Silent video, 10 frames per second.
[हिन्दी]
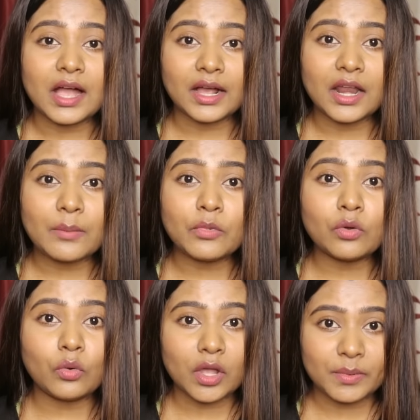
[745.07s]
अगर
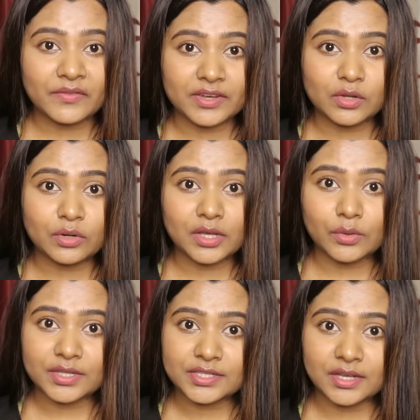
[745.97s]
आपको कोई भी वीडियो
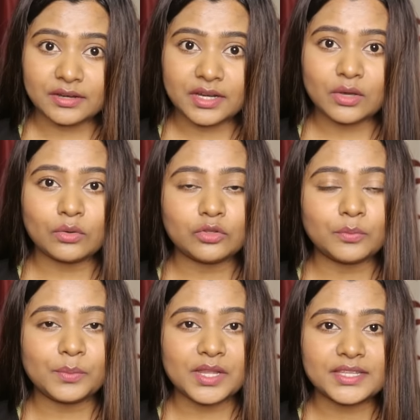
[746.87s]
रिक्वेस्ट करनी हो तो
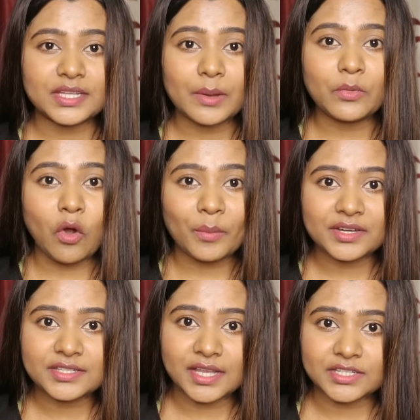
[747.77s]
प्लीज़ आप
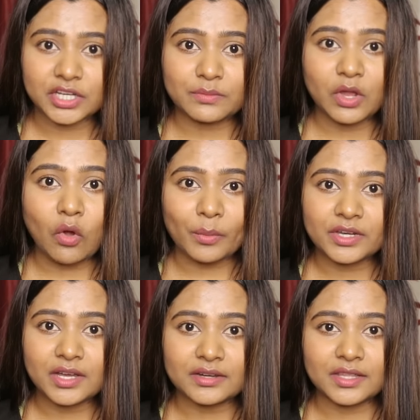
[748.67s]
कमेंट सेक्शन में
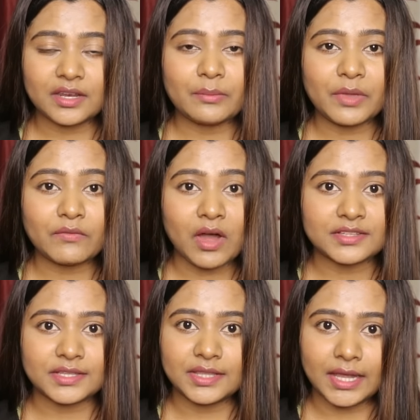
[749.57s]
कमेंट कर देना मैं
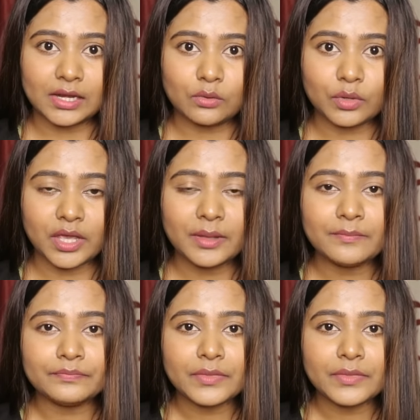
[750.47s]
वहाँ से देख लूँगी